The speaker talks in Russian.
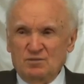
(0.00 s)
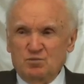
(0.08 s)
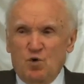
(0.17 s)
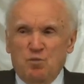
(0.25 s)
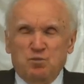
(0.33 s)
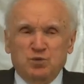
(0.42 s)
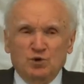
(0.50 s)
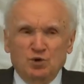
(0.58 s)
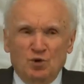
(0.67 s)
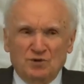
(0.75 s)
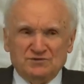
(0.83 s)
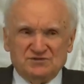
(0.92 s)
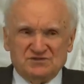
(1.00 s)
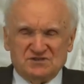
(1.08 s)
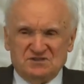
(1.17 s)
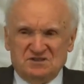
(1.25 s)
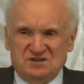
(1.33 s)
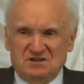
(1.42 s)

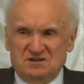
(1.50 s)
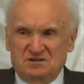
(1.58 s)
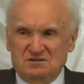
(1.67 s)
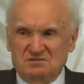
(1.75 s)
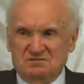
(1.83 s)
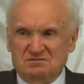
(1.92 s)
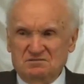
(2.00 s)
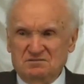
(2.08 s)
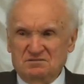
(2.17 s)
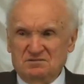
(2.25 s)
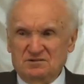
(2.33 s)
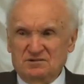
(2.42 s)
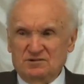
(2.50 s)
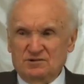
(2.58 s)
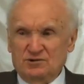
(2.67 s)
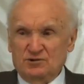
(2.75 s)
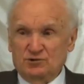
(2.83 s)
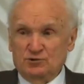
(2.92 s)
по-плотски,
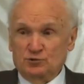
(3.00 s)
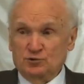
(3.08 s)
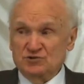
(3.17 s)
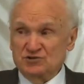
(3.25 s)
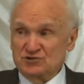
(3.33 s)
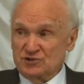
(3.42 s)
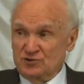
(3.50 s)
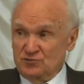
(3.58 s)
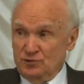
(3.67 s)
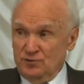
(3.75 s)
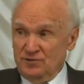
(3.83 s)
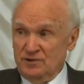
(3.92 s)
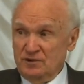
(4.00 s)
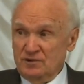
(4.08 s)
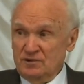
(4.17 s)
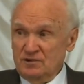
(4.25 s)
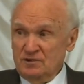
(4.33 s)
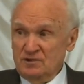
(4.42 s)
то есть искаженно,
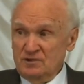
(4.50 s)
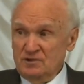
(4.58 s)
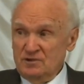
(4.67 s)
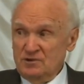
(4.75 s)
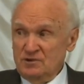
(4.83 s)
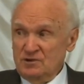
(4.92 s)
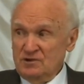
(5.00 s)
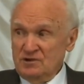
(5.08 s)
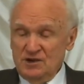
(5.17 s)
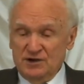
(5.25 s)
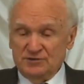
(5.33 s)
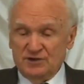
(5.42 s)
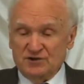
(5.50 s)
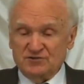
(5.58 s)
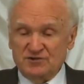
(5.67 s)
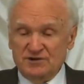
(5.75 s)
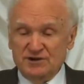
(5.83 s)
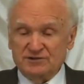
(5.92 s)
и
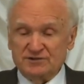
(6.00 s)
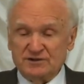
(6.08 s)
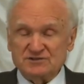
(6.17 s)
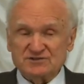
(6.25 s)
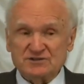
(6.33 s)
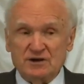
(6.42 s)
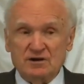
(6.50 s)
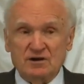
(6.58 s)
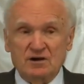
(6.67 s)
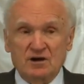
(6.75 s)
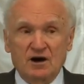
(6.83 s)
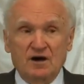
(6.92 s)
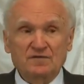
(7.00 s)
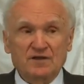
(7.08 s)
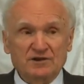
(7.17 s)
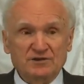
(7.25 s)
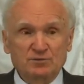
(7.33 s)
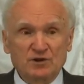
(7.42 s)
отошли от креста, А
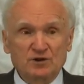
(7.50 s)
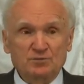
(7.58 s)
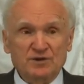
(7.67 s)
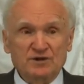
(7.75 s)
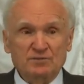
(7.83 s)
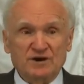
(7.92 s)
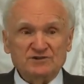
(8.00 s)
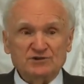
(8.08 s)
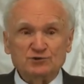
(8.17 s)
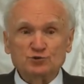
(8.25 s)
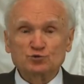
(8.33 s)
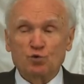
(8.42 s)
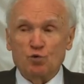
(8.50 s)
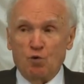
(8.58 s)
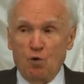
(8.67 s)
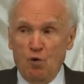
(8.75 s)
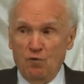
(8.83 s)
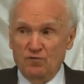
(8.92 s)
надо было понимать это
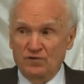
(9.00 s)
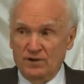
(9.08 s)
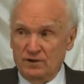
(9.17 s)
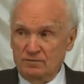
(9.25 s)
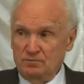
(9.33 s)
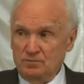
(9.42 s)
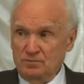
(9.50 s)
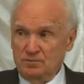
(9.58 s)
духовно –